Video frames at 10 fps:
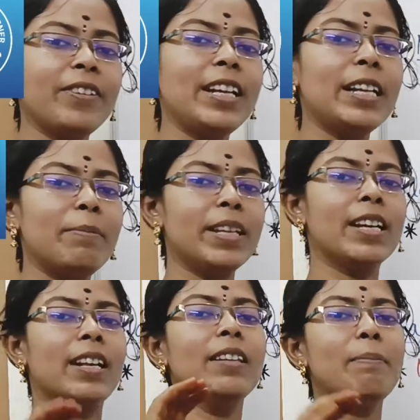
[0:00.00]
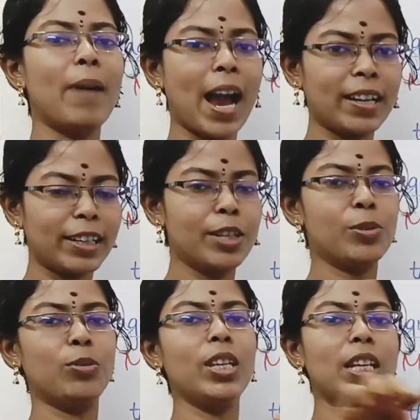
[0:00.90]
ஃபீல்டு அப்படிங்கிறது மேக்னெட்டை
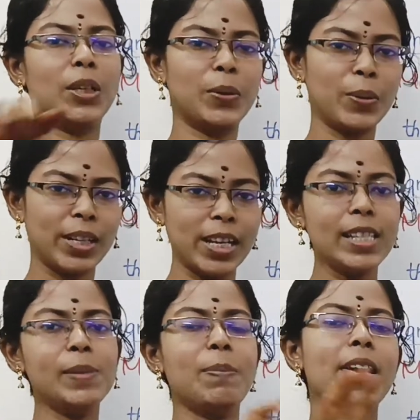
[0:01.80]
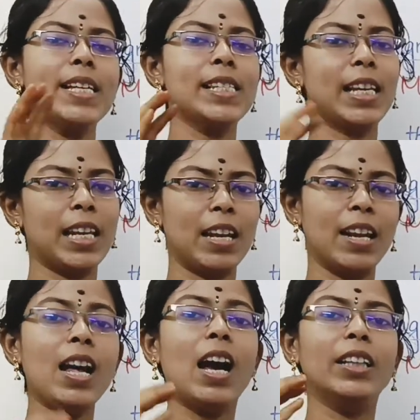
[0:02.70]
சுற்றி இருக்கக்கூடிய ஸ்பேஸ்
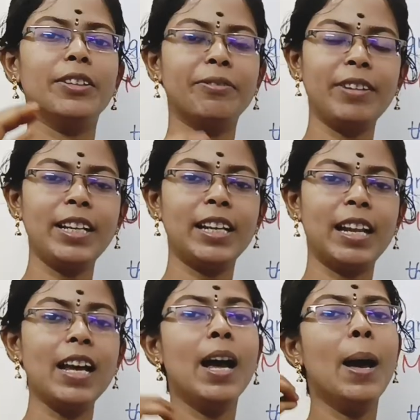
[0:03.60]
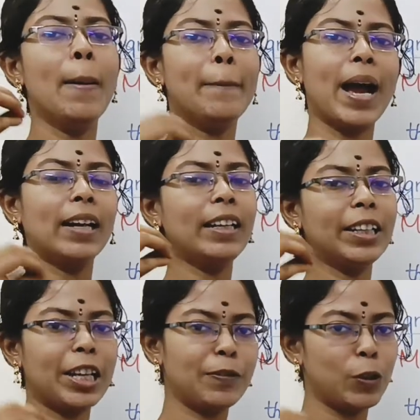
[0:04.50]
இல்லைன்னா அந்த ஃபீல்டில்
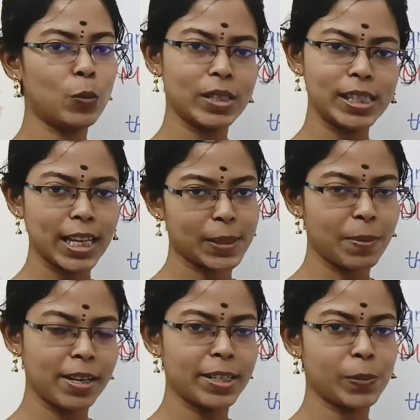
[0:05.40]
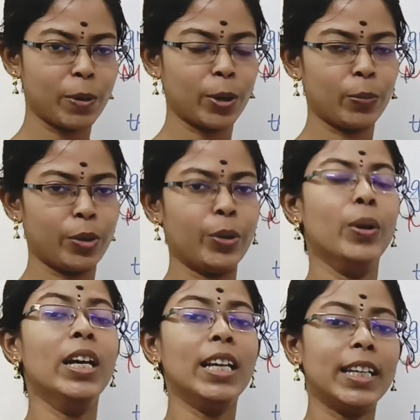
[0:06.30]
மேக்னெட்டிக் இன்ஃப்ளூயன்ஸை எக்ஸ்பீரியன்ஸ் பண்ண
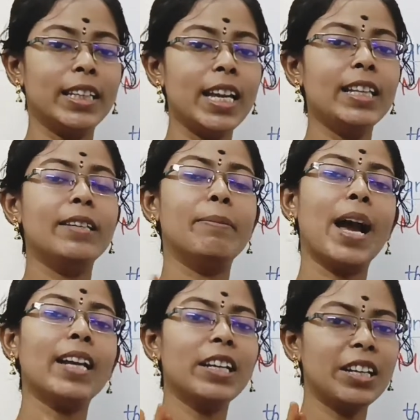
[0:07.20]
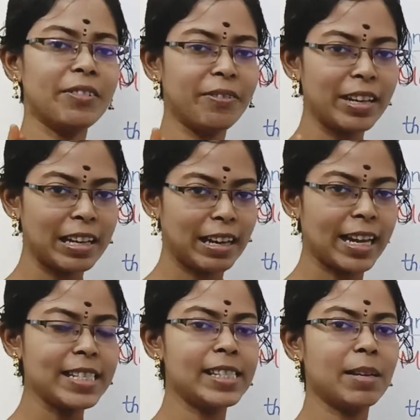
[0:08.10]
முடியும் இதே இது மேக்னெட்டிக் ஃபீல்ட்
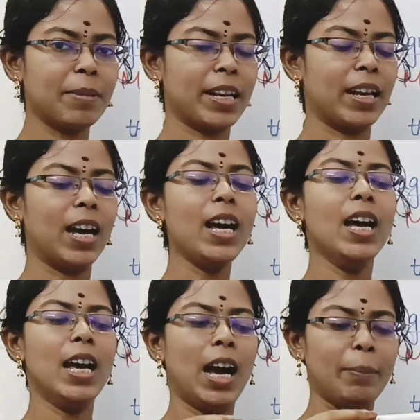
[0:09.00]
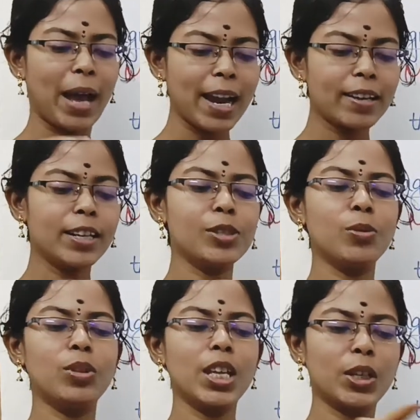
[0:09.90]
லைன்ஸ் அப்படின்னா மேக்னெட்டை
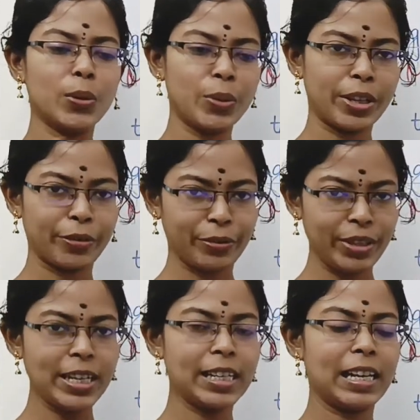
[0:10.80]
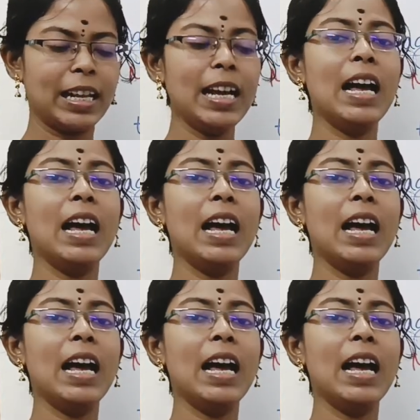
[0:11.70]
சுற்றி இருக்கக்கூடிய ஃபீல்டில்